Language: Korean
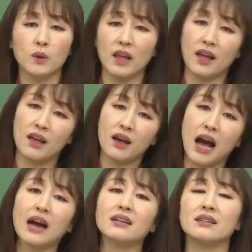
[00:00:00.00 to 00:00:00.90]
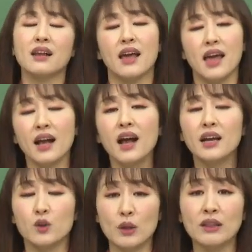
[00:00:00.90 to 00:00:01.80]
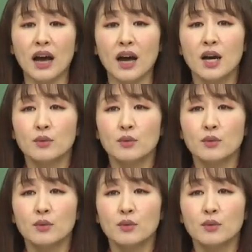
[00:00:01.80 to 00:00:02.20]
네, 악을 행하게 된다.